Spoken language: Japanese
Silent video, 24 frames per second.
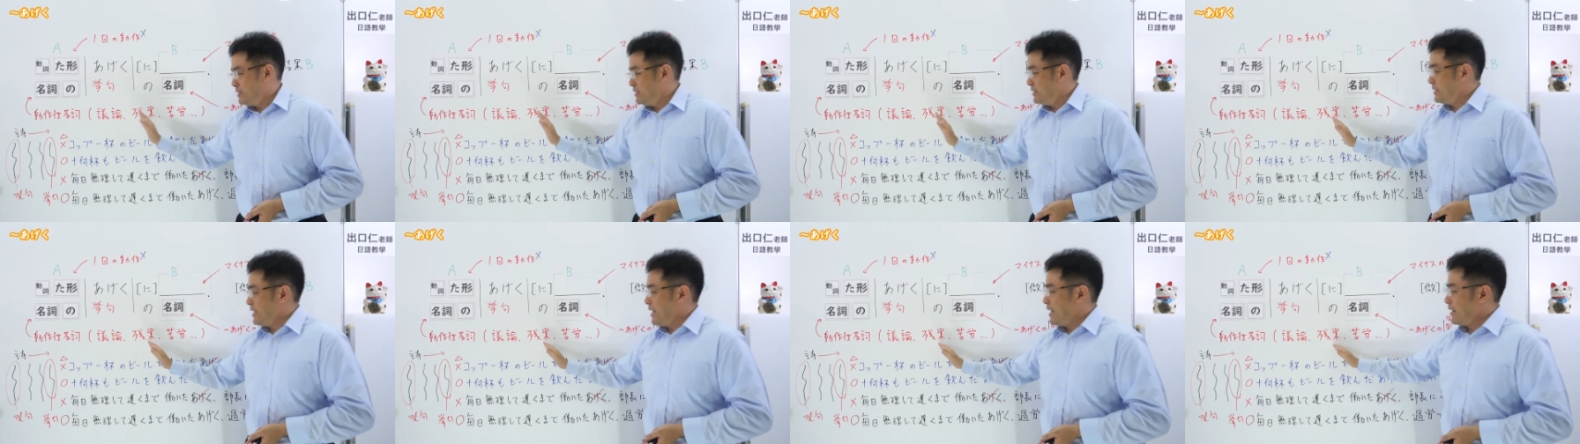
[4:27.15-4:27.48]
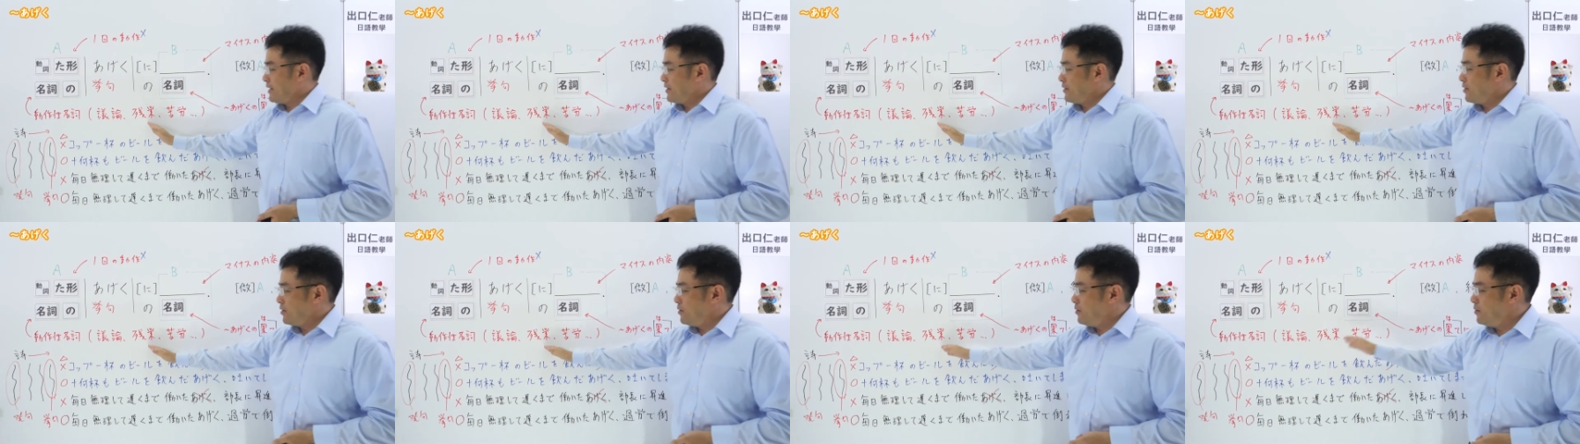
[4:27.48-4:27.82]

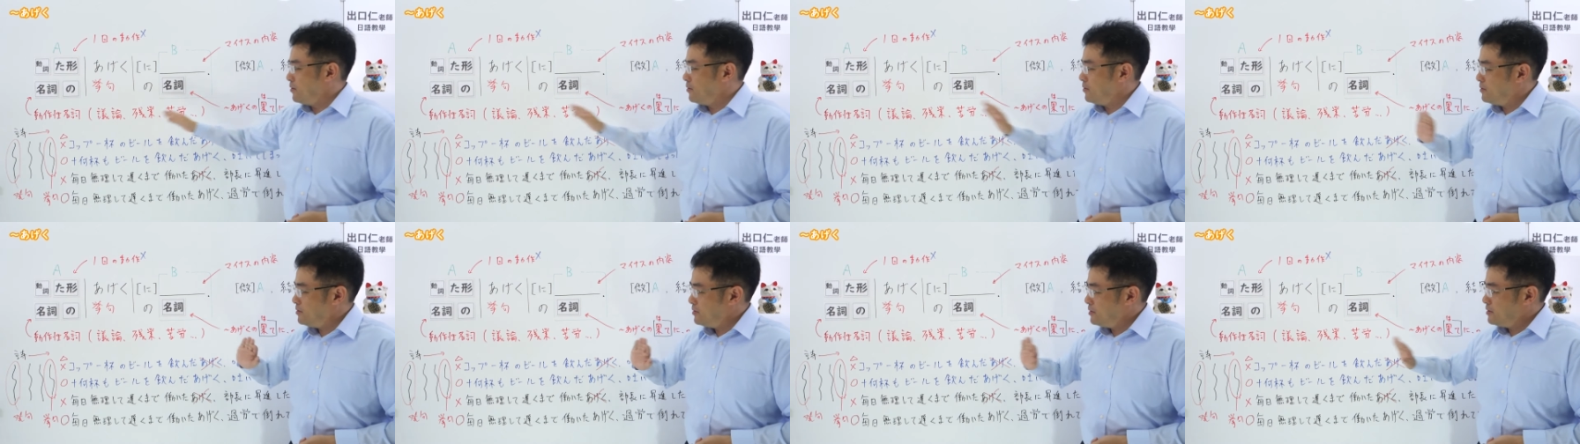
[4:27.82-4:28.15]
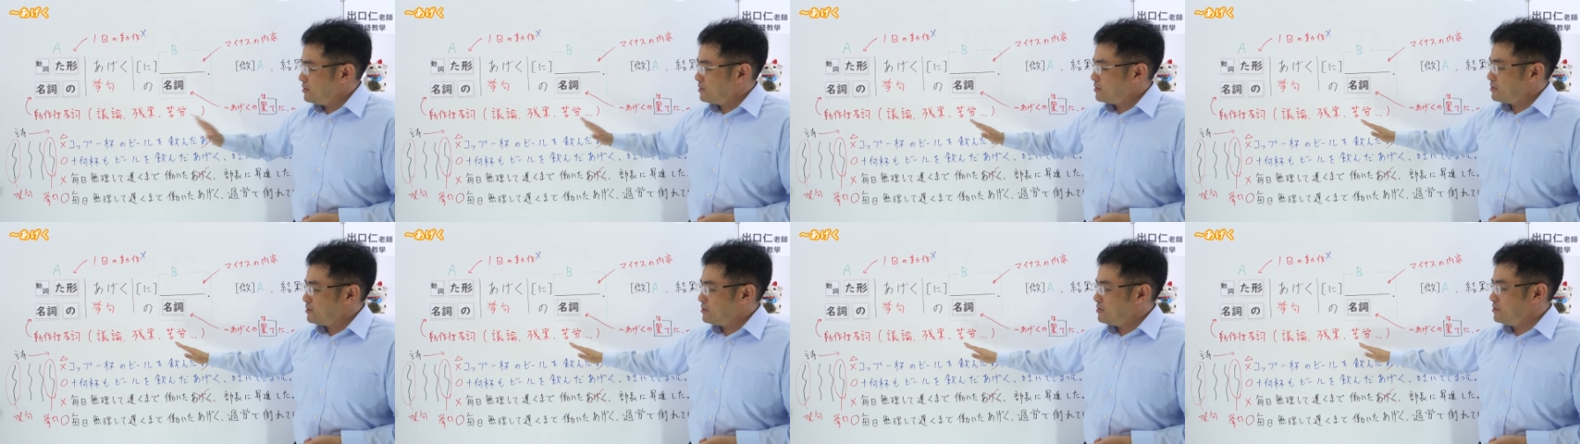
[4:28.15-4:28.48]
残業、
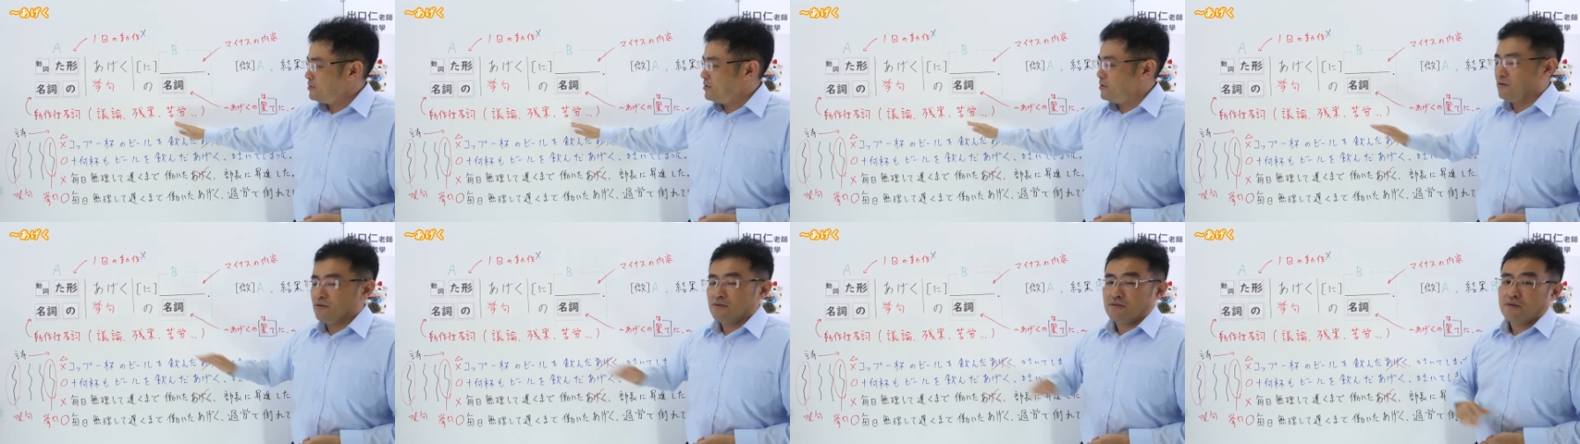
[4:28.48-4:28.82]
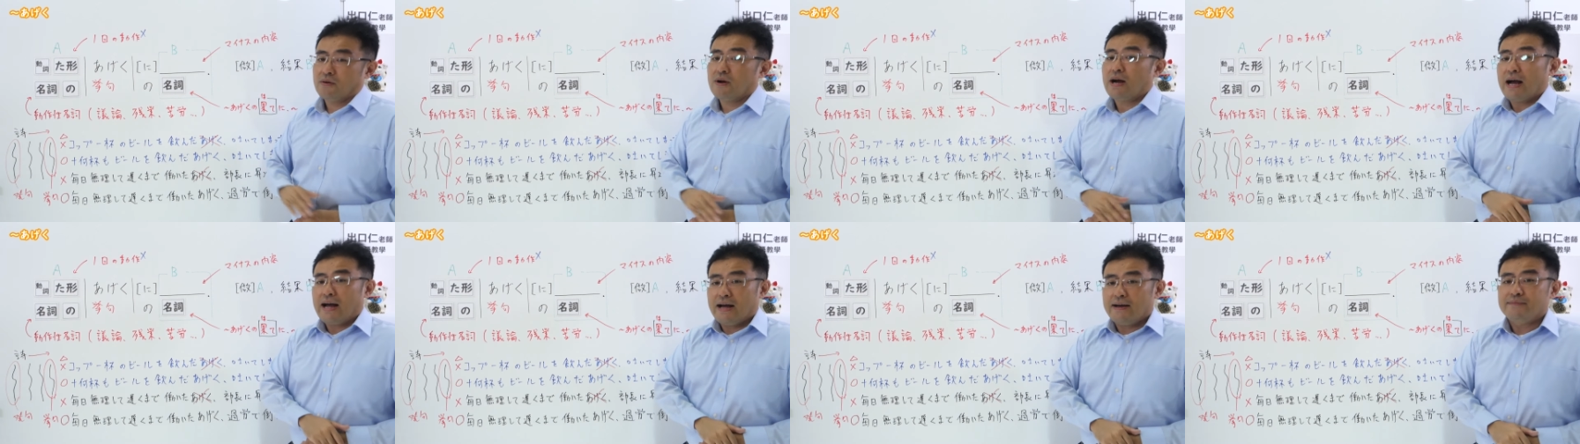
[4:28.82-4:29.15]
苦労
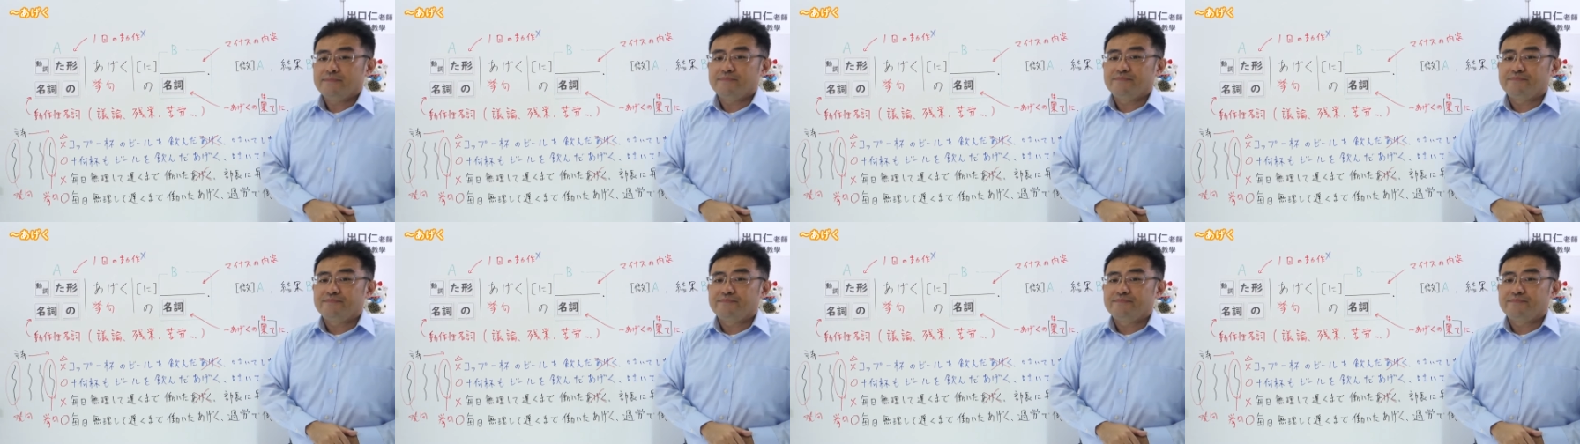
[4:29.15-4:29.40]
とか、